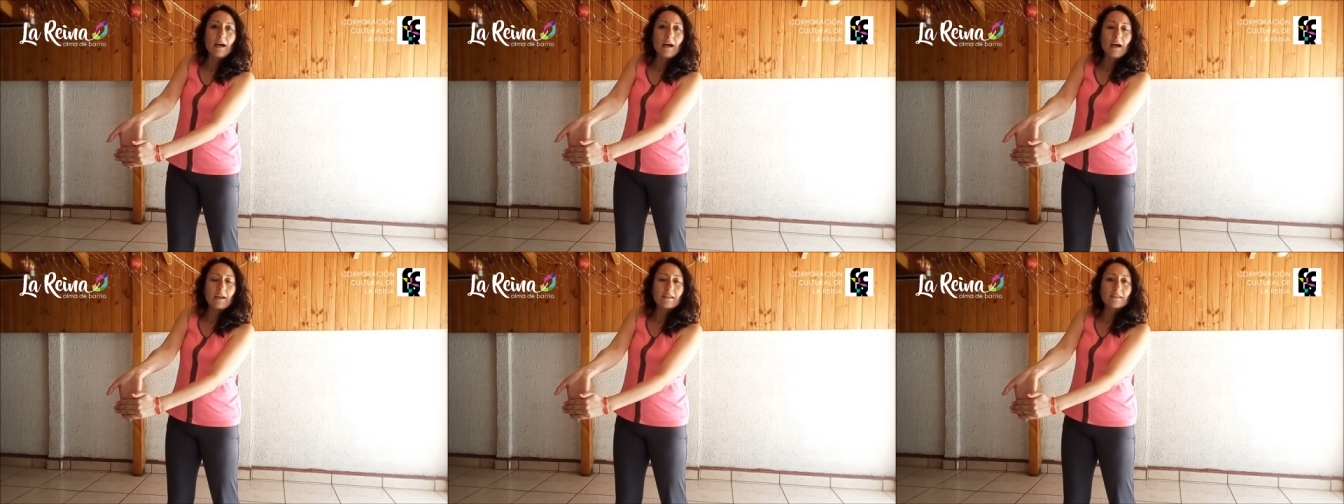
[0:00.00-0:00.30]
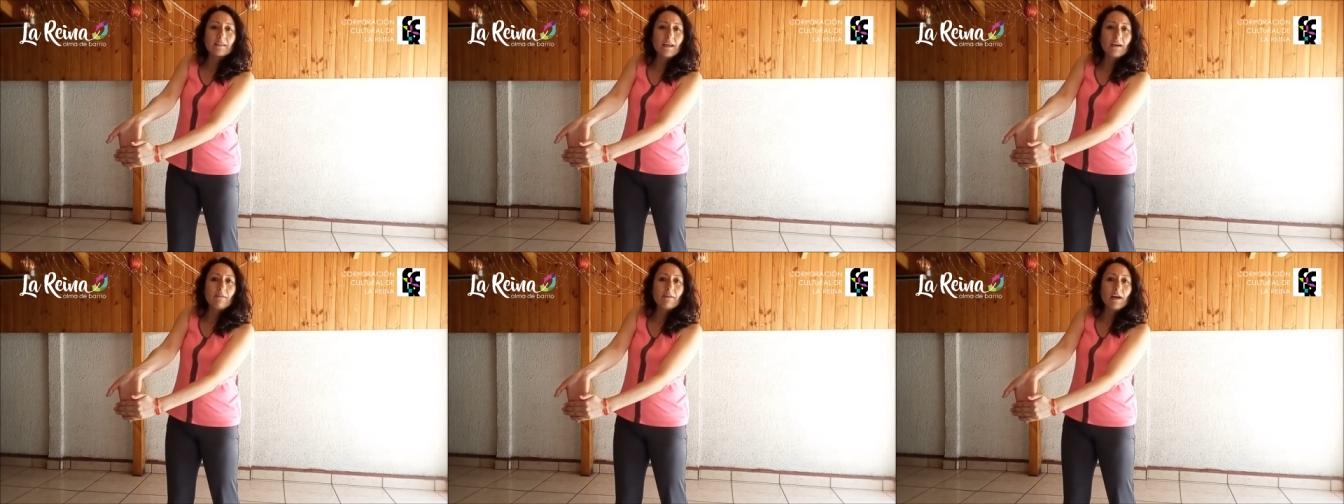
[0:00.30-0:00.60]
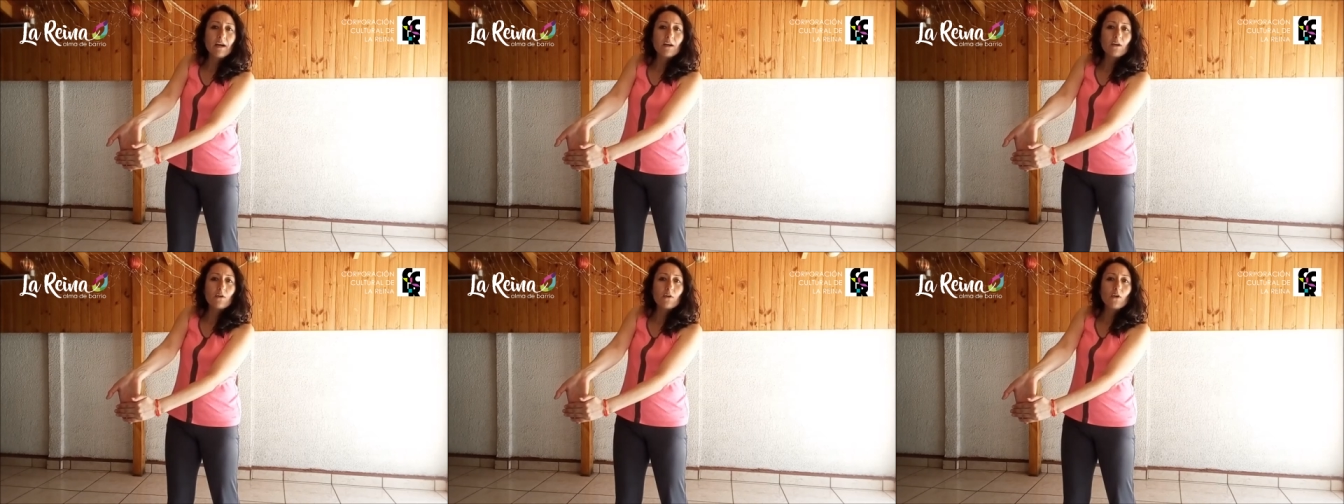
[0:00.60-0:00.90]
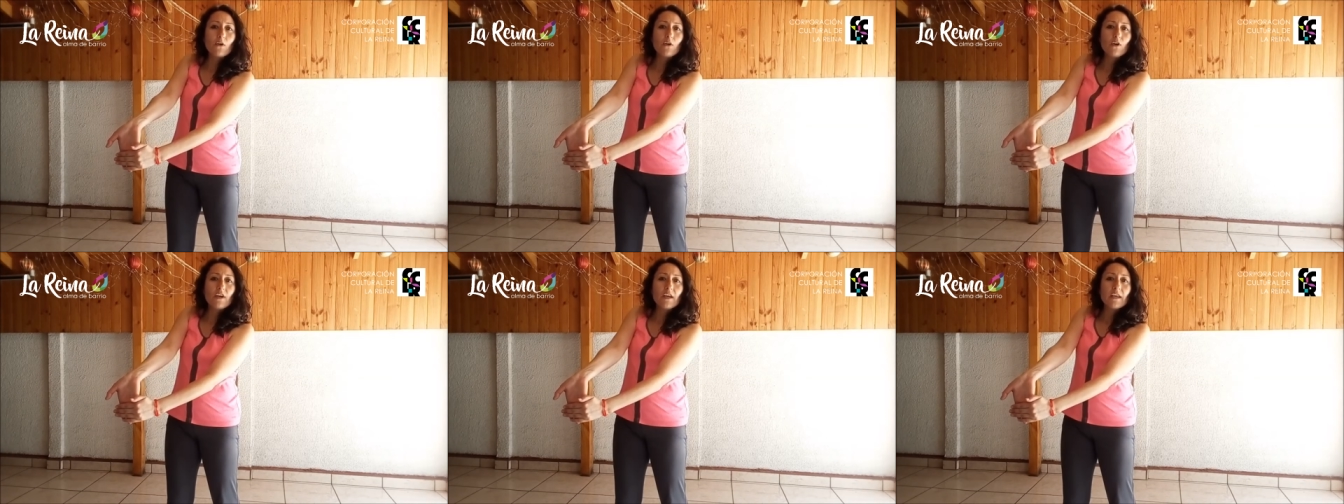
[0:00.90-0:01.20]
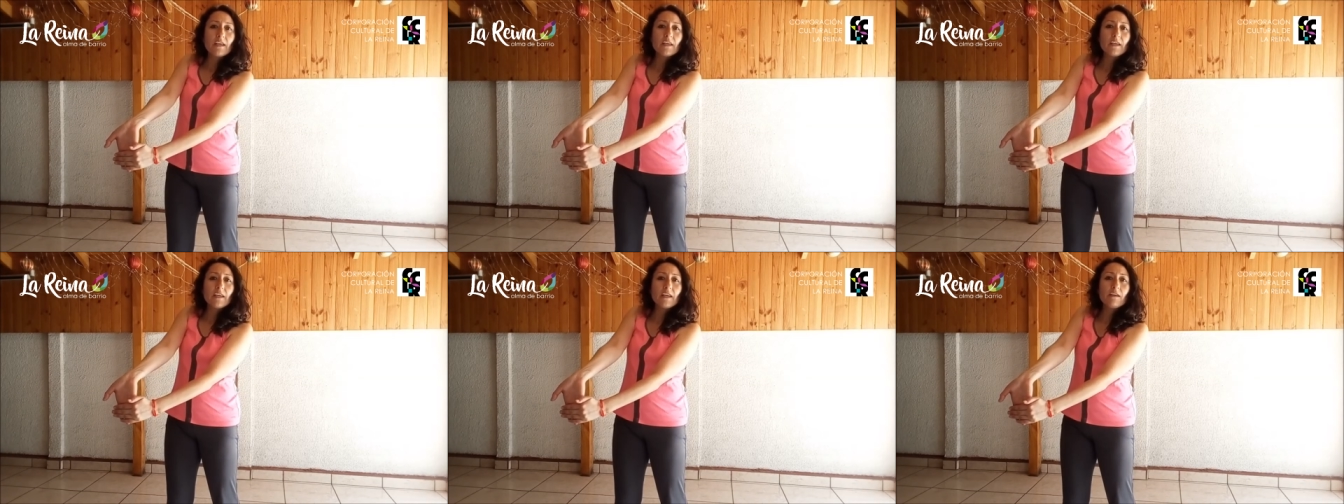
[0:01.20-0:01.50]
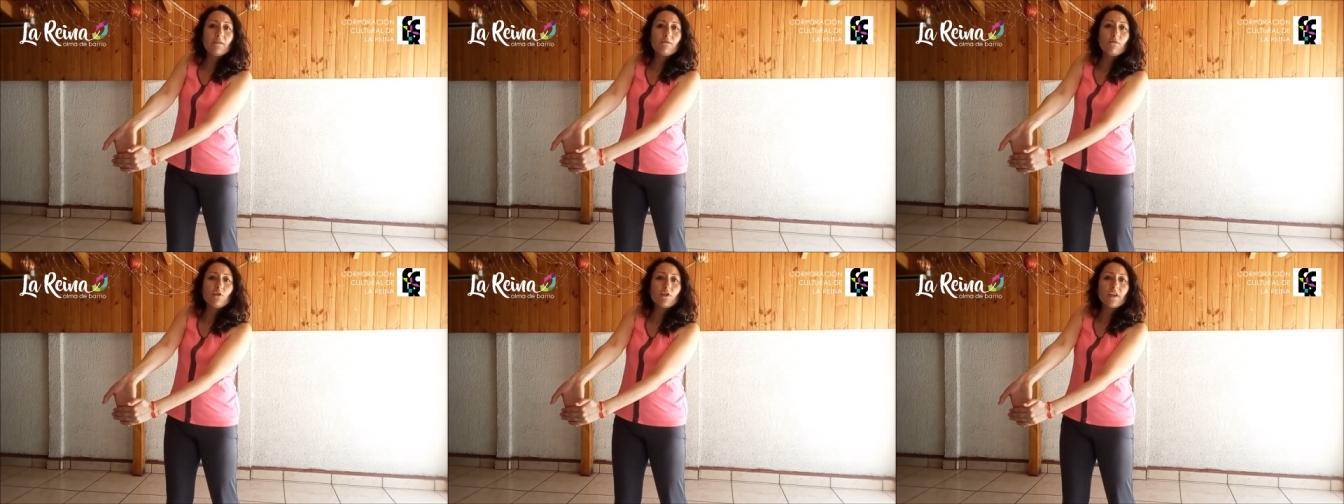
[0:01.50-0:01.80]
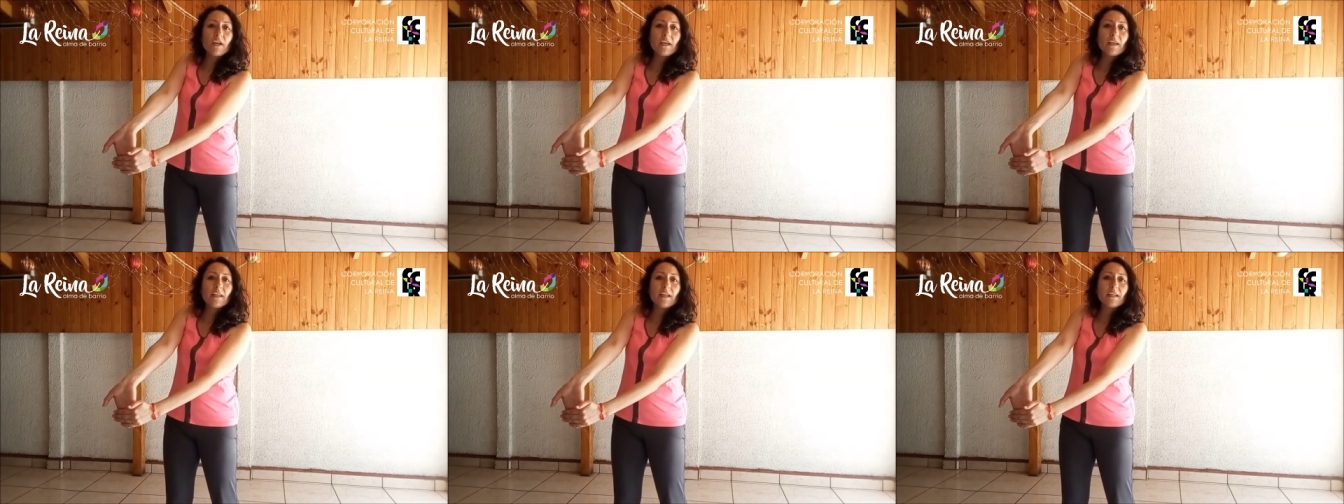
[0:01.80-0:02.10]
hacia abajo y
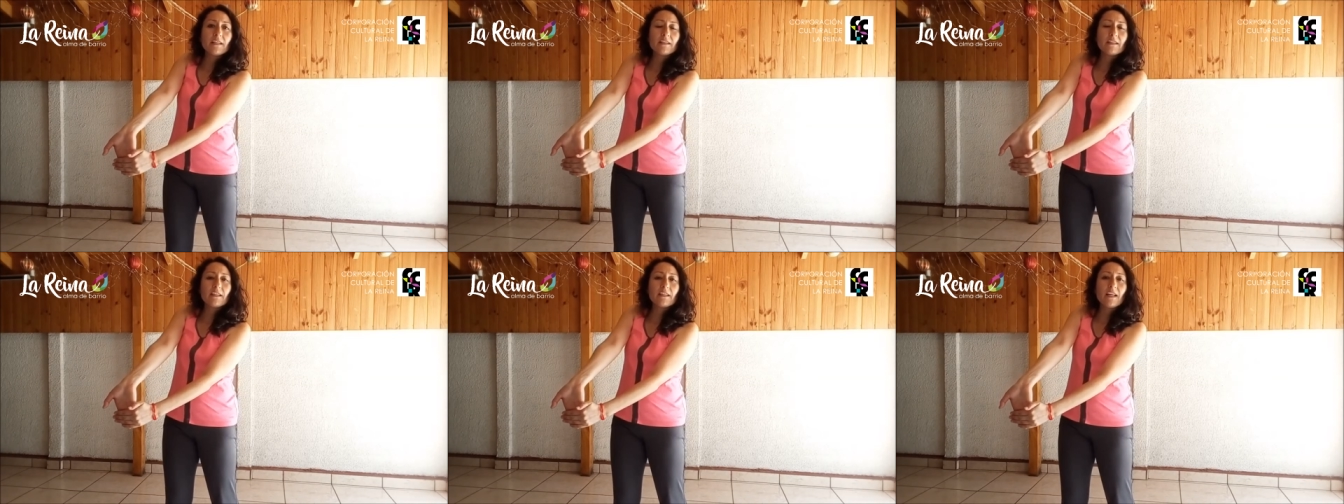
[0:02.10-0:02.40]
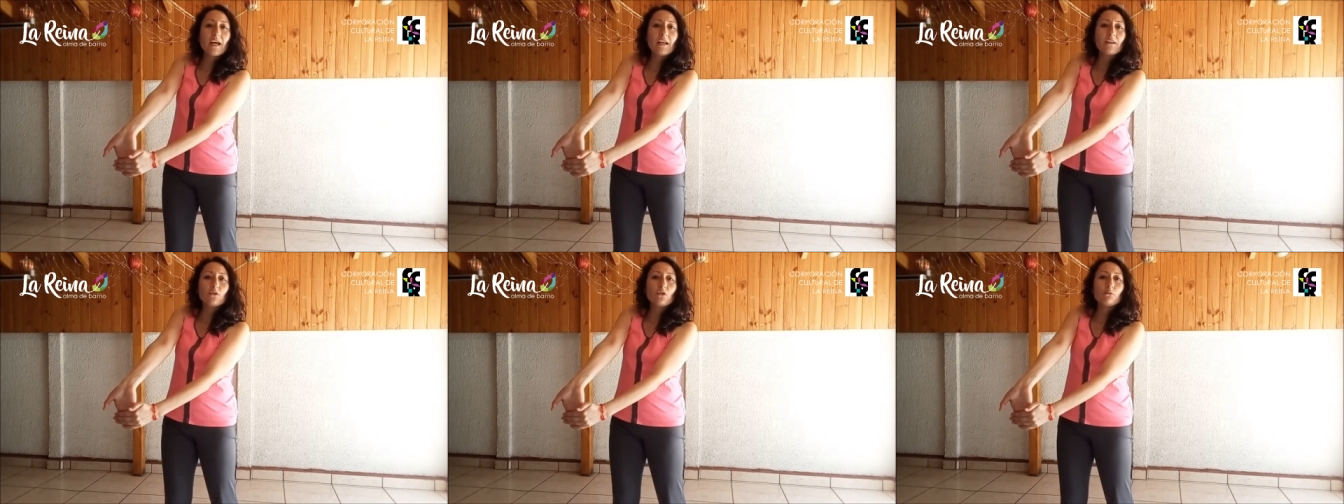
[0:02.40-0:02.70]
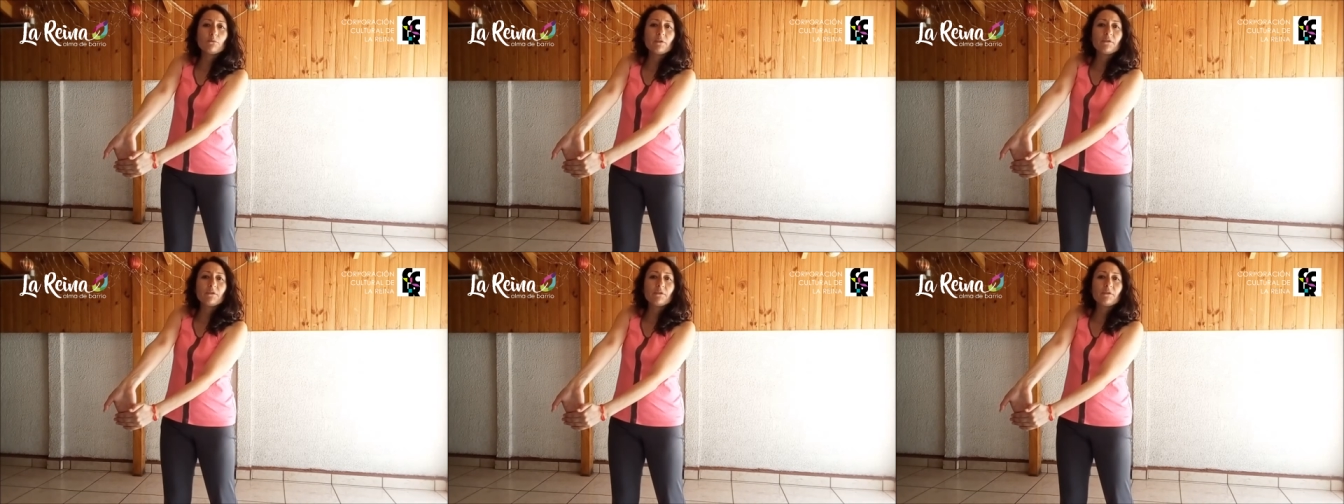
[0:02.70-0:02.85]
voy a ir estirando